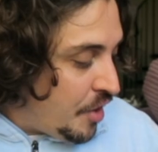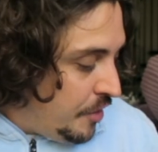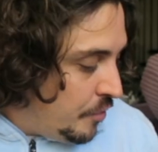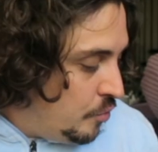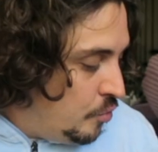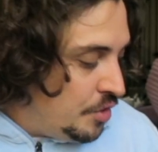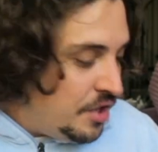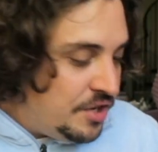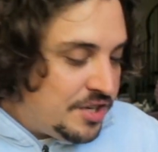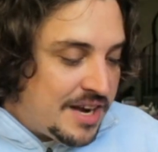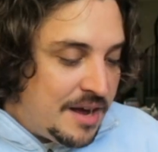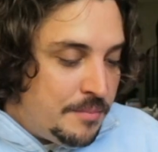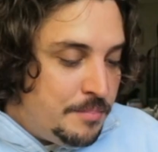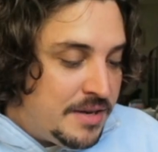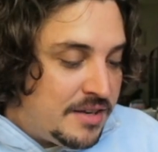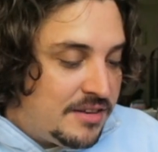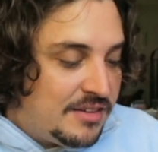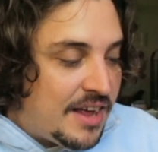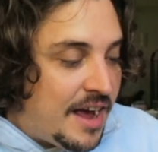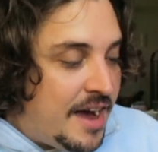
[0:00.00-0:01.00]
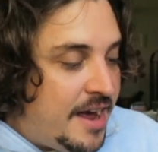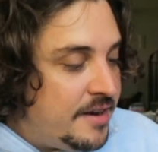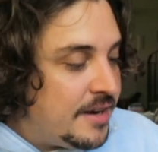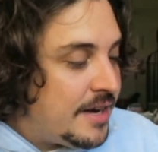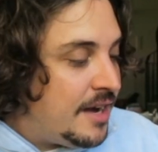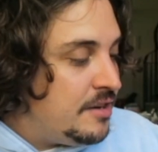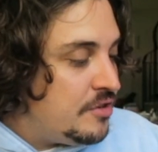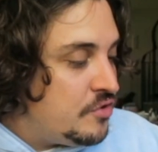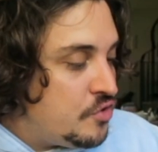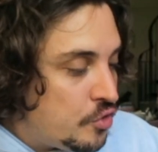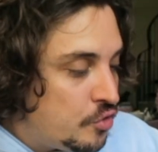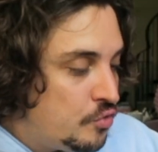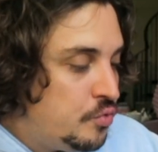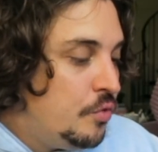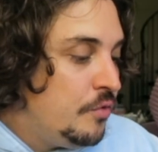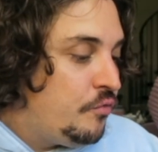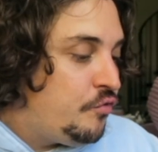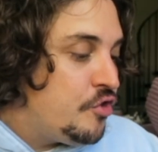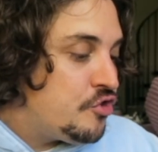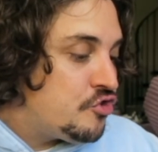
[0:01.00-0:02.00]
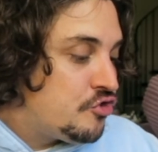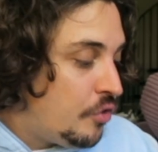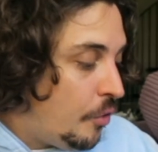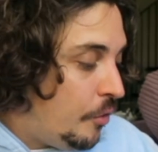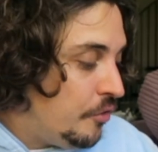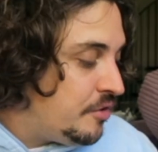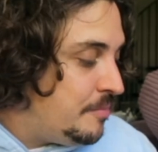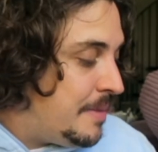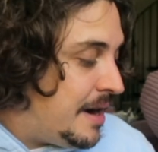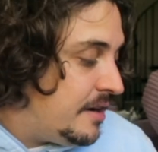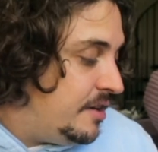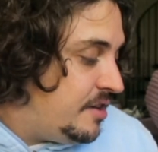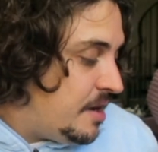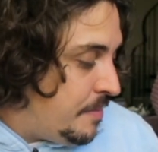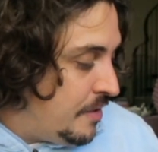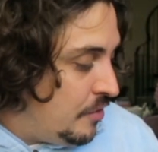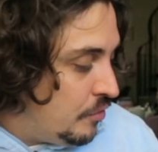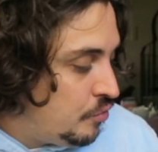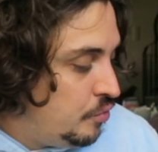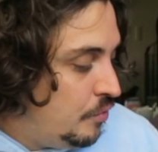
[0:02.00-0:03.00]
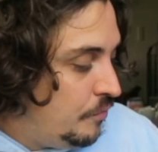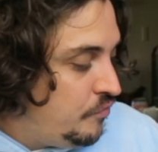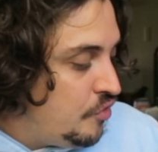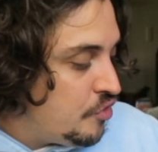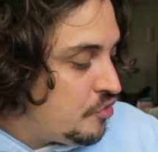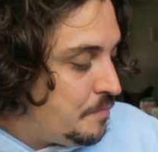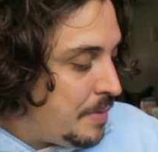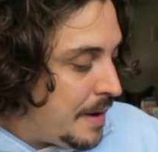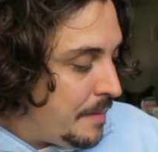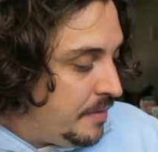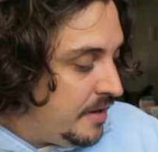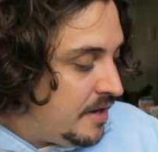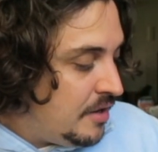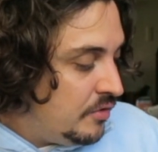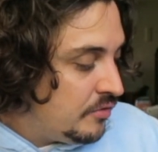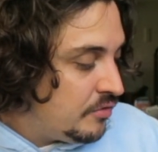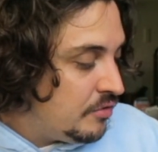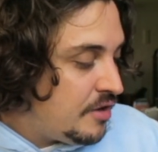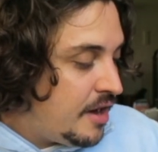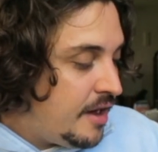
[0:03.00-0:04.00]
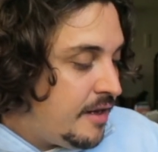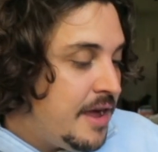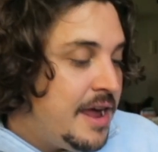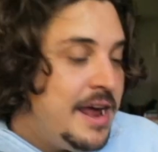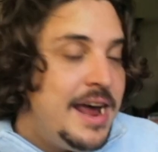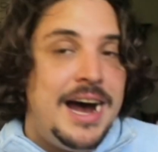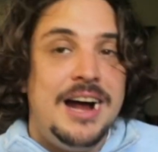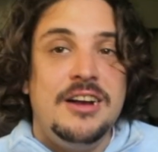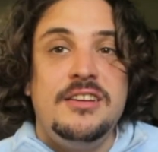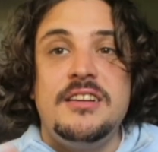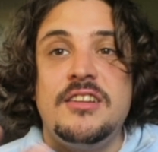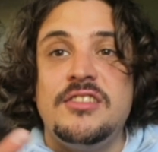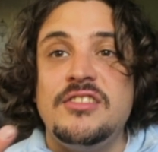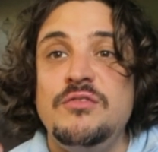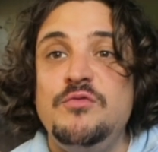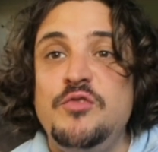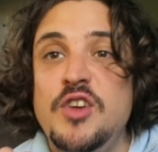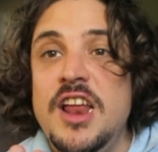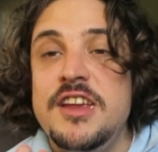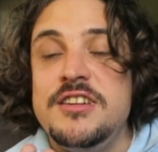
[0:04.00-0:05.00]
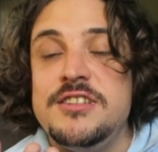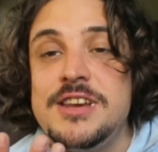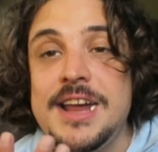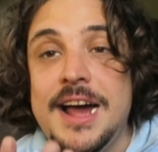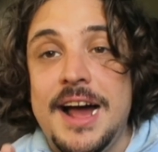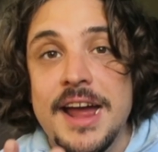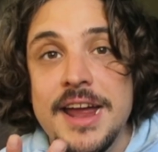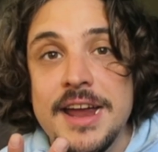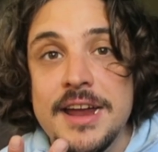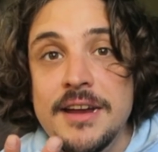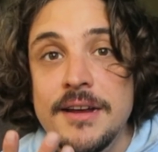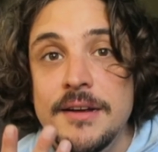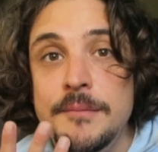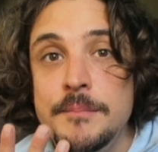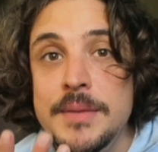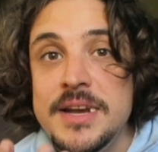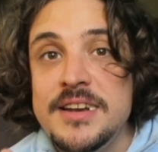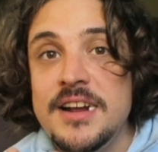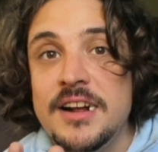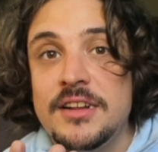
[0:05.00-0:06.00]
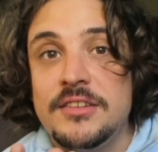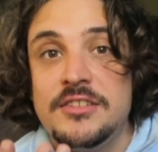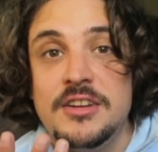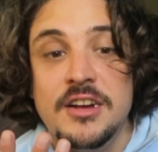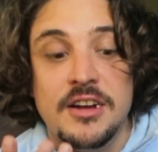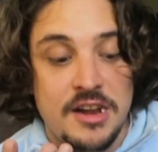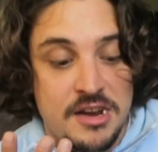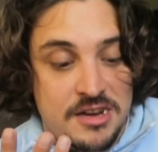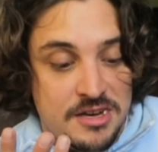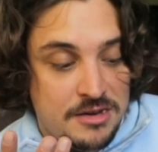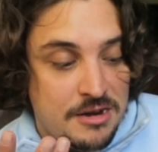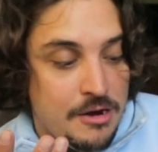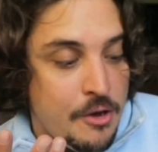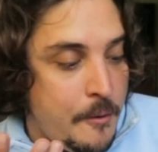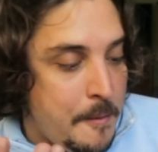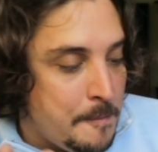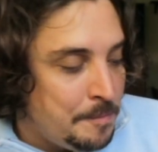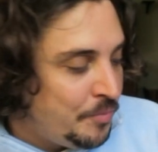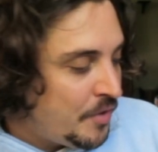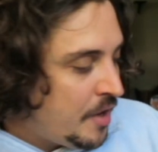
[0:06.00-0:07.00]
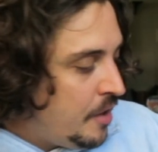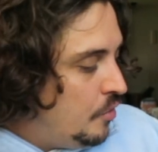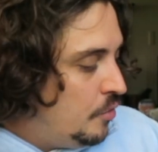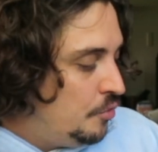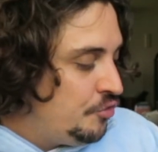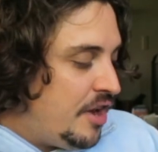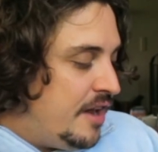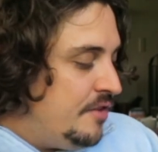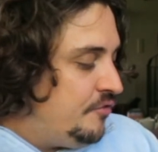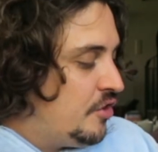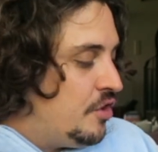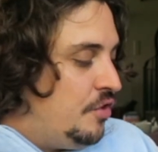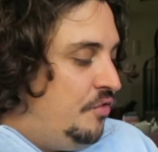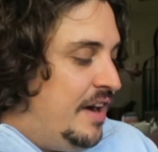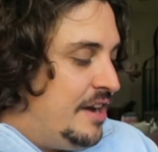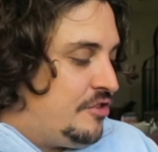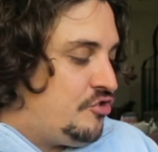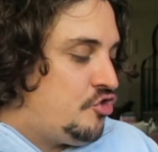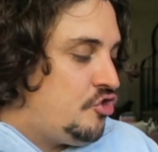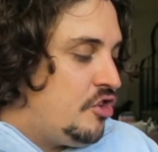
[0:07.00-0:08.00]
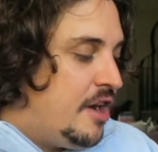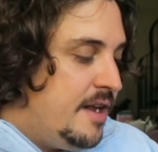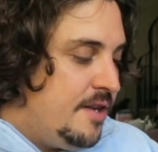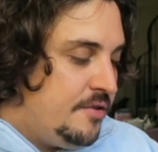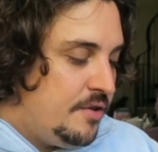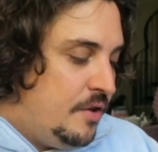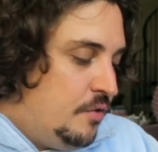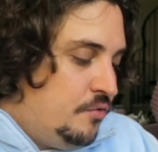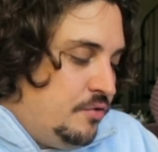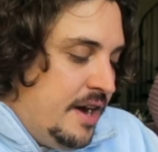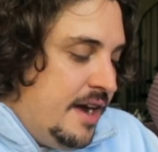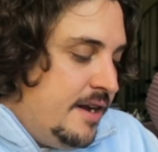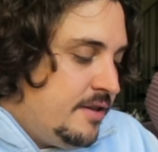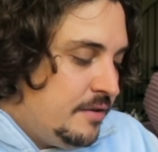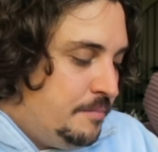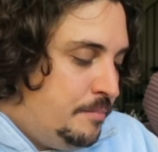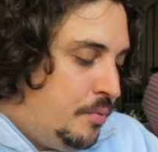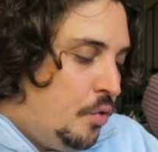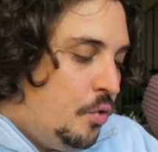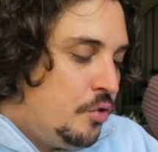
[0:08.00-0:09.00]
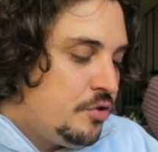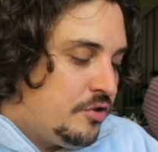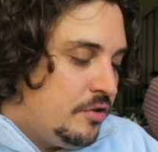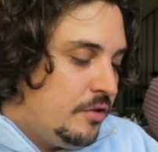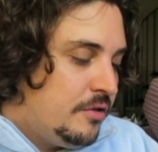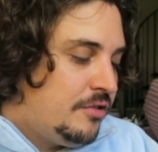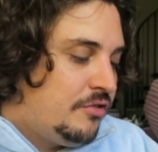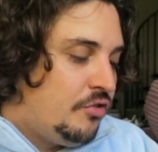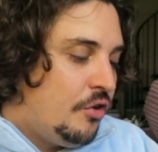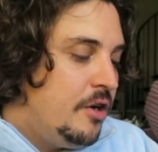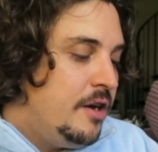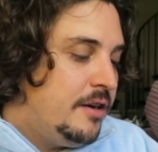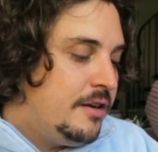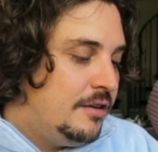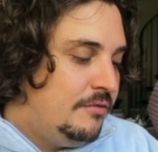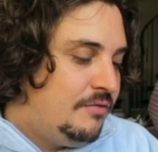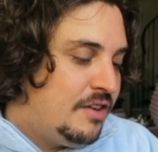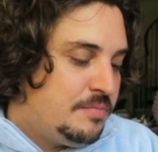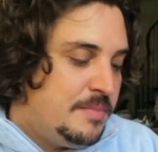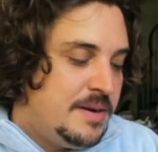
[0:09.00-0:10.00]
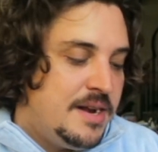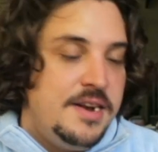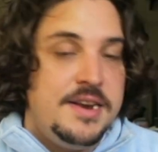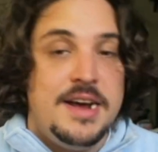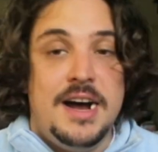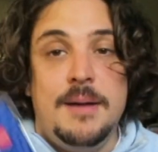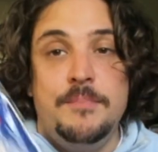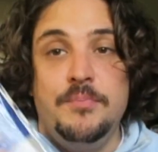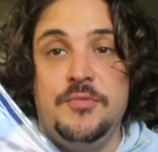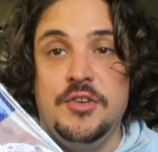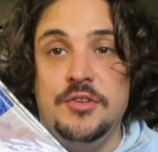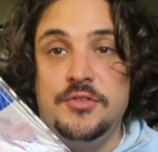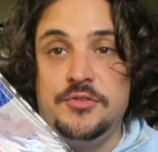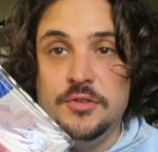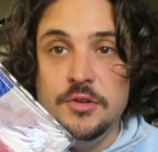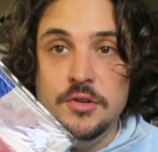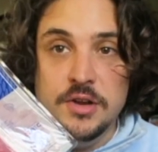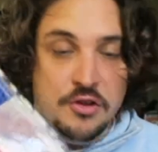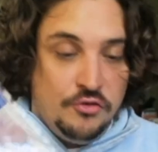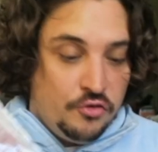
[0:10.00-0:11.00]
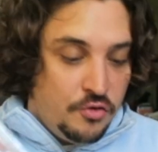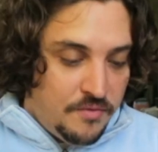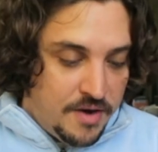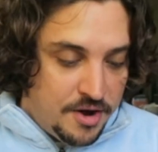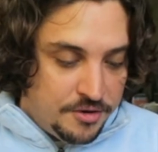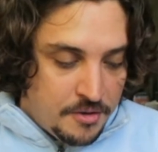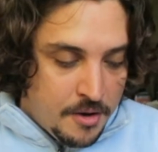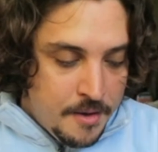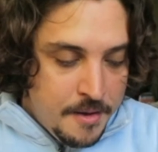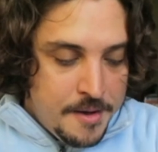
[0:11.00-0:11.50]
Gut, ich kann mit Sahne, kann ich noch Thunfischsoße machen. Ich habe ja noch Thunfisch und Paprika und so da. Also das sind vielleicht drei Mittagsgerichte und halt Quatsch halt. Und halt im Brotzeug, was man halt abends isst, ne, hier sowas